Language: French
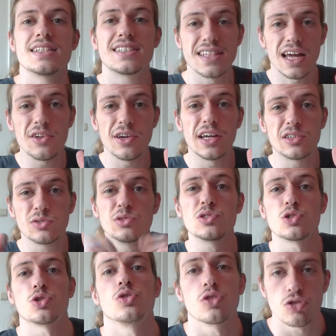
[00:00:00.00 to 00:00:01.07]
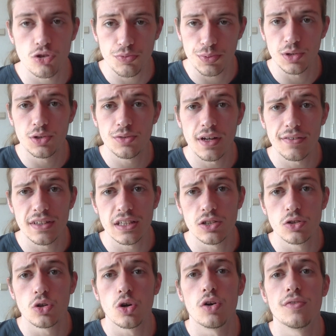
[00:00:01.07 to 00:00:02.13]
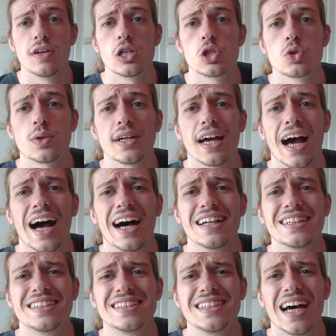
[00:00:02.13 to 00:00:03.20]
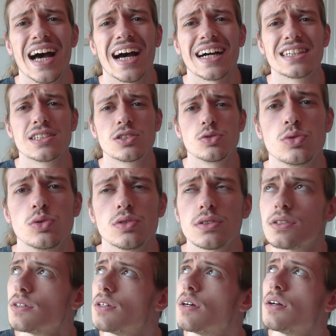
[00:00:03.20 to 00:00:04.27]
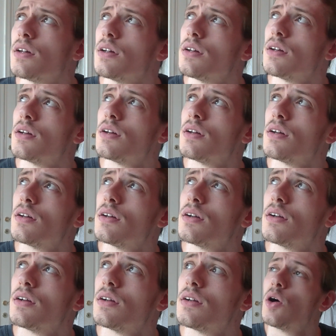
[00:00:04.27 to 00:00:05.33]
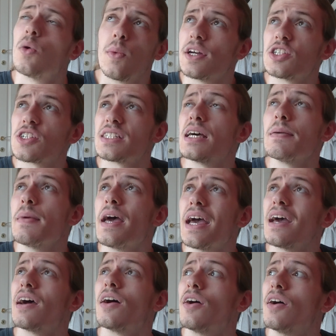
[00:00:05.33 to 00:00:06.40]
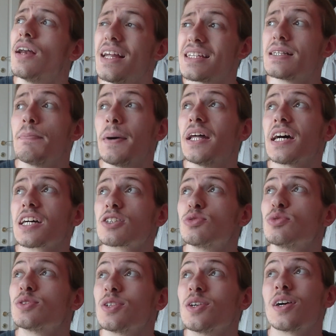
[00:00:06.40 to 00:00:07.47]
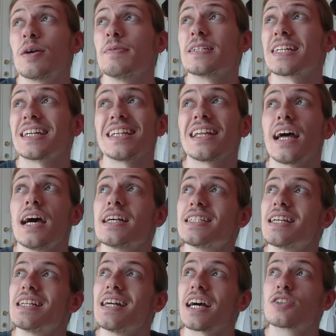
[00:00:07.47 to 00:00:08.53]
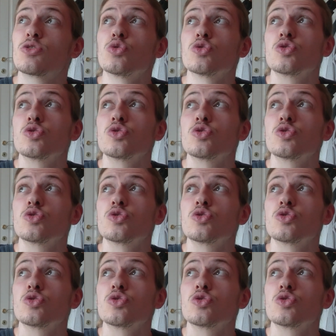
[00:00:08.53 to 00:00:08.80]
Salut à tous, aujourd'hui on se retrouve pour une nouvelle vidéo, on va jouer à Dark Souls. Ouais mais t'as déjà joué à Dark Souls Oui je sais mais euh, là c'est pas Dark Souls euh, Remastered, c'est Dark Souls